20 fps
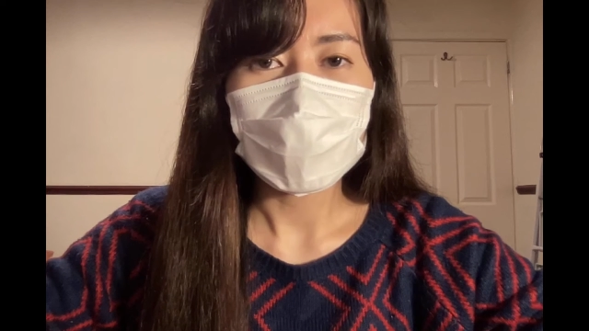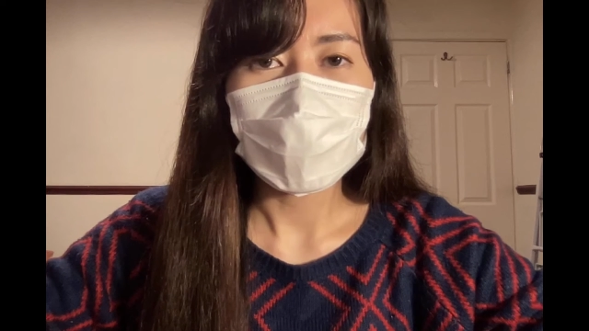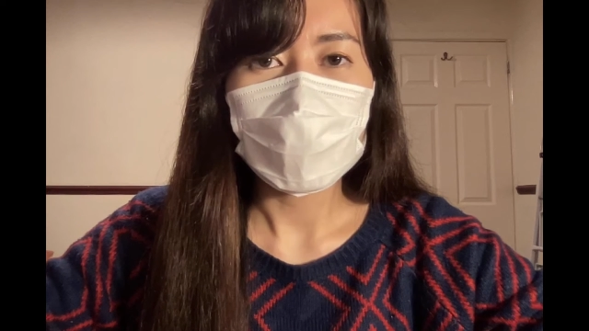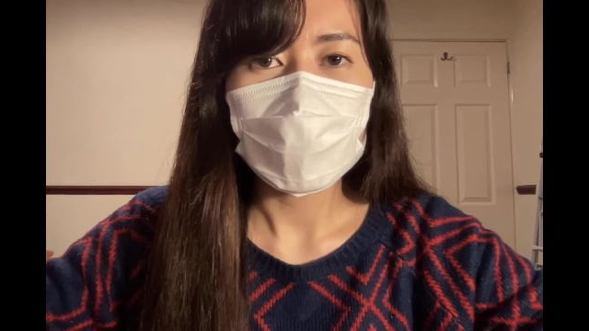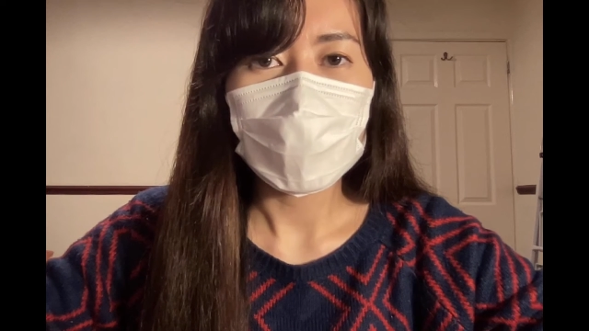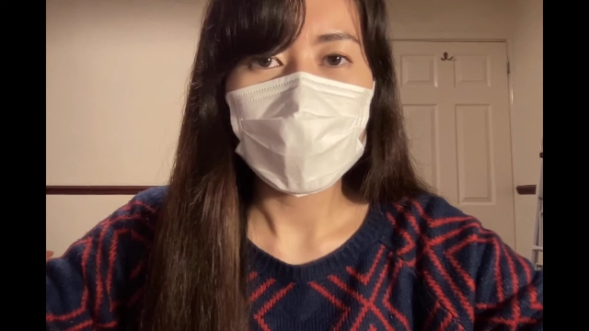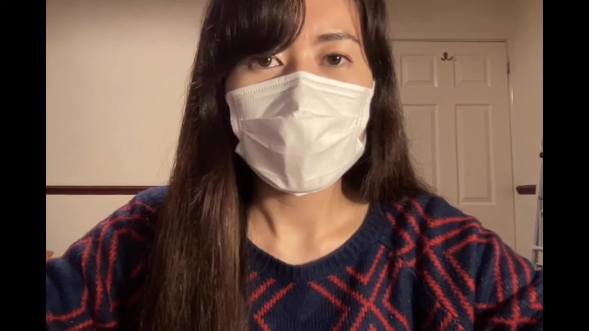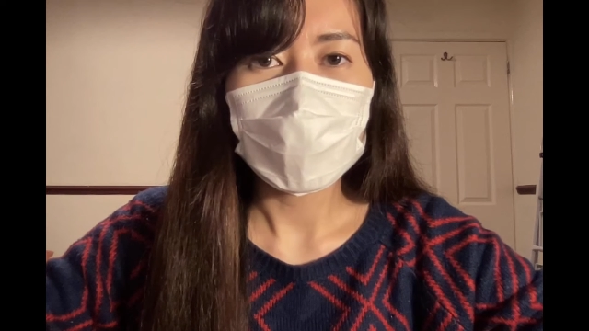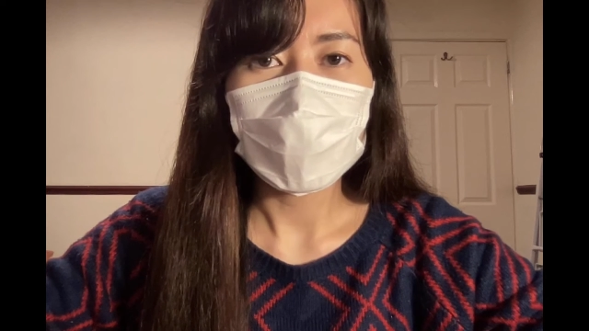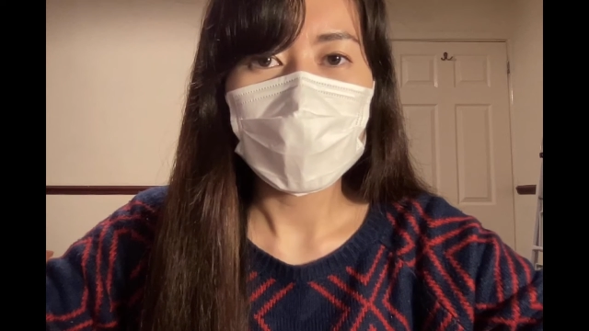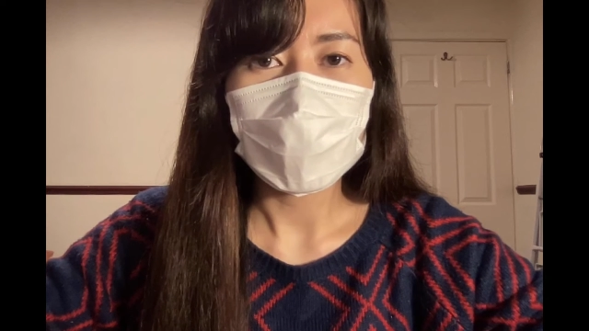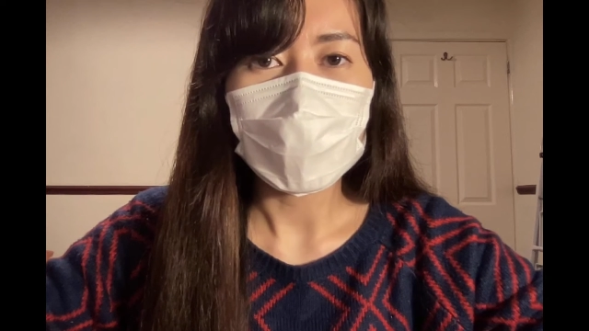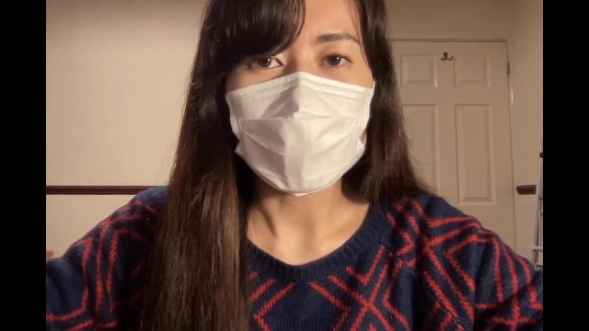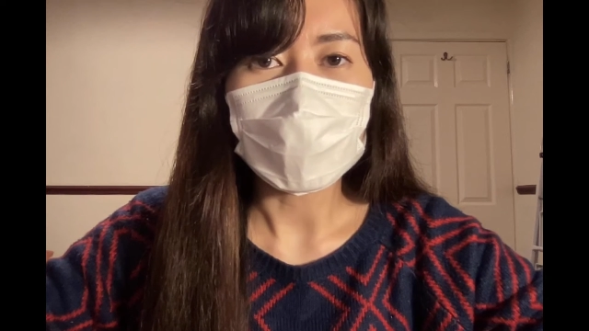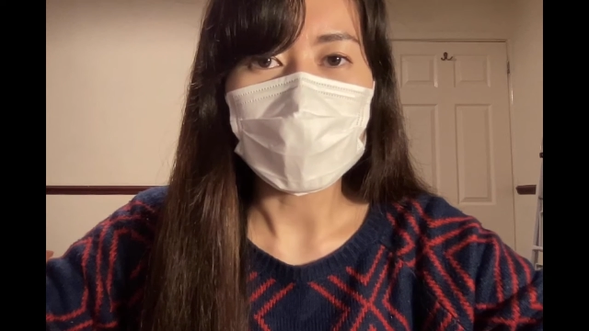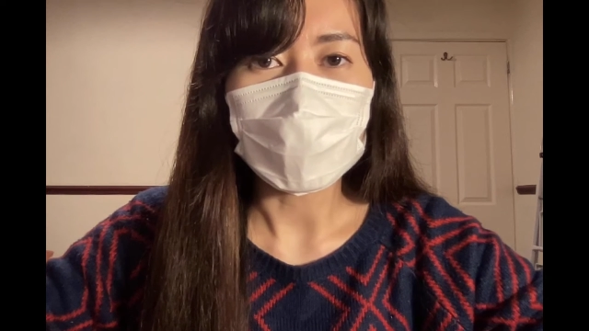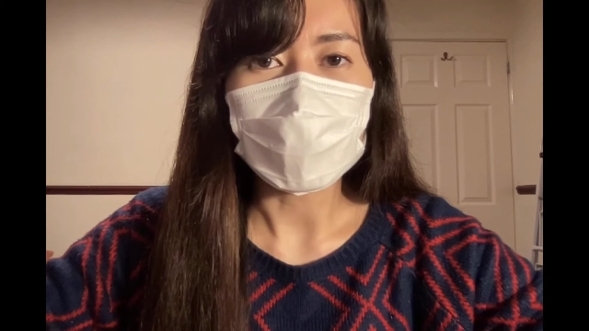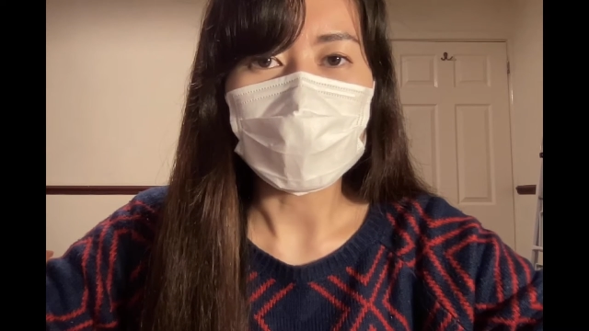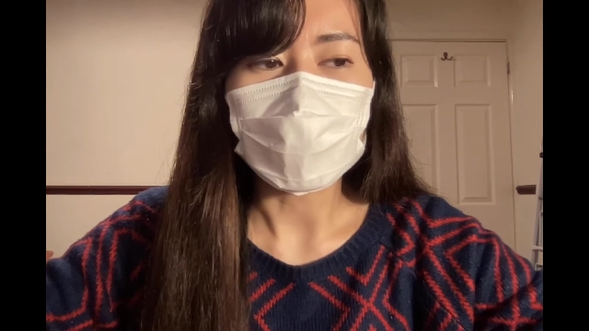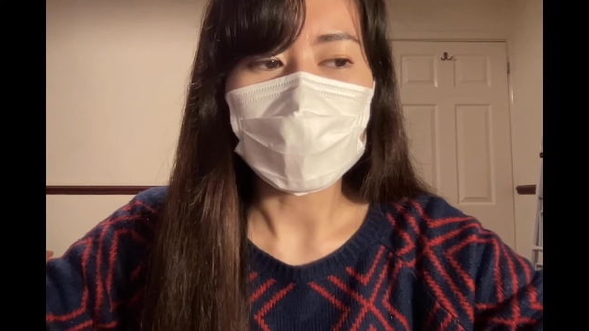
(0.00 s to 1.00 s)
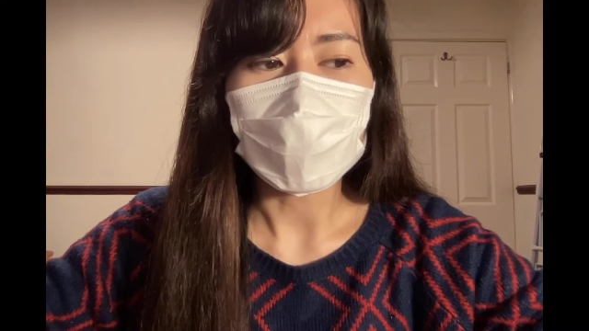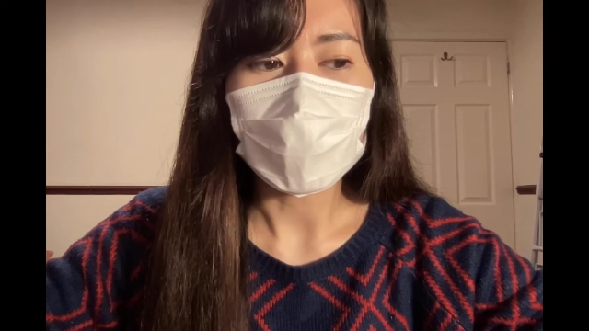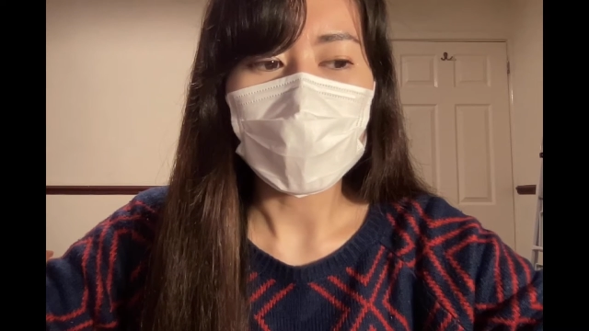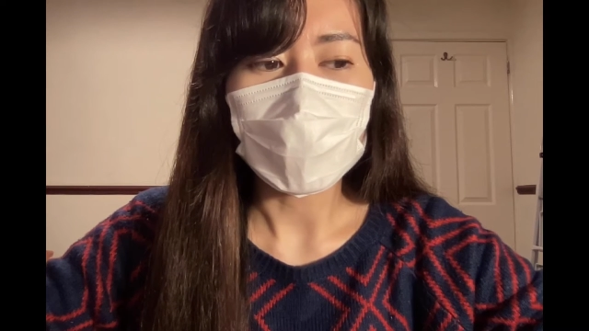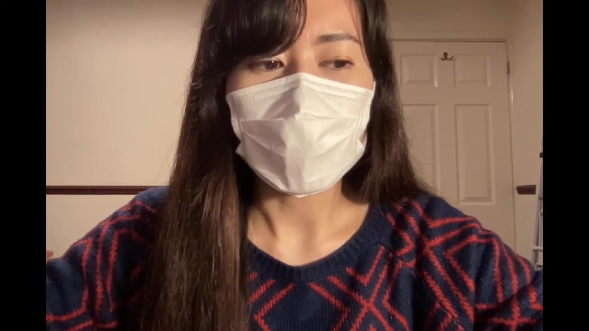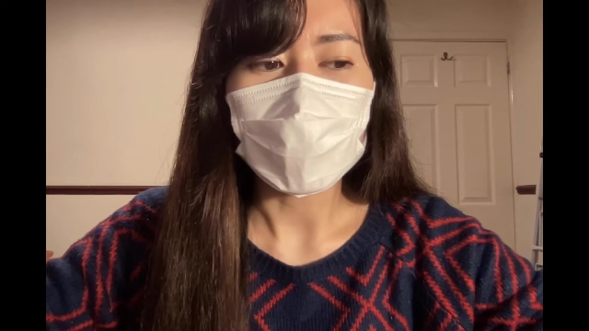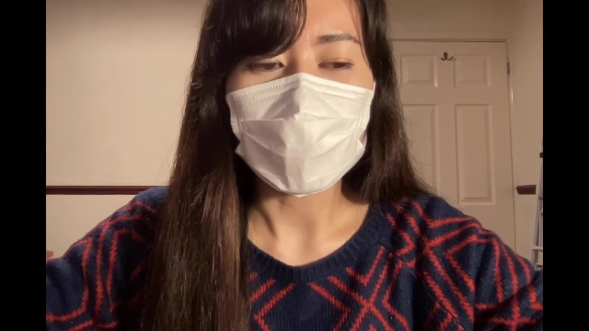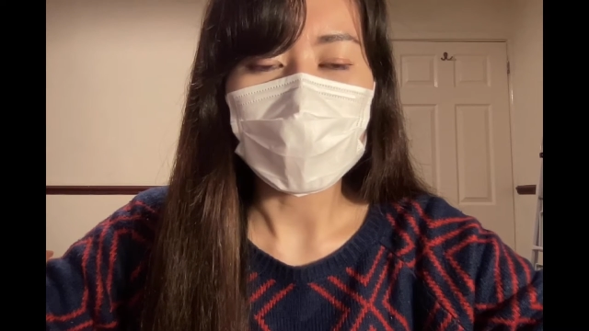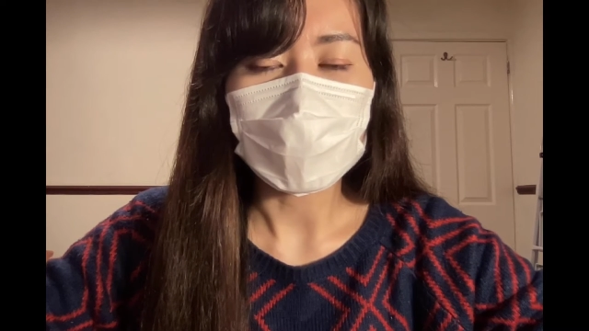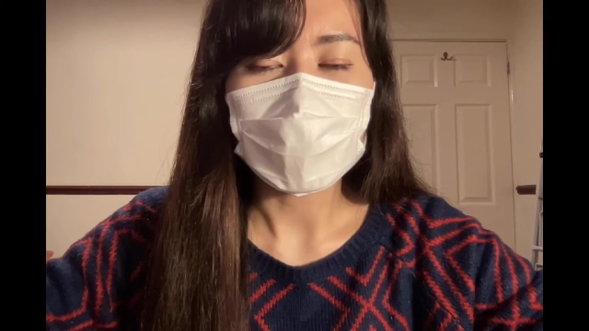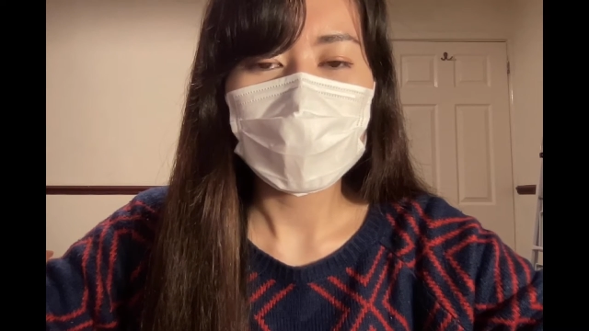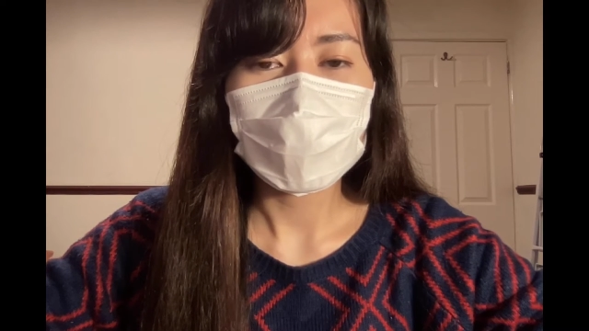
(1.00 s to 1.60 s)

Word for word: 決めてなかったので、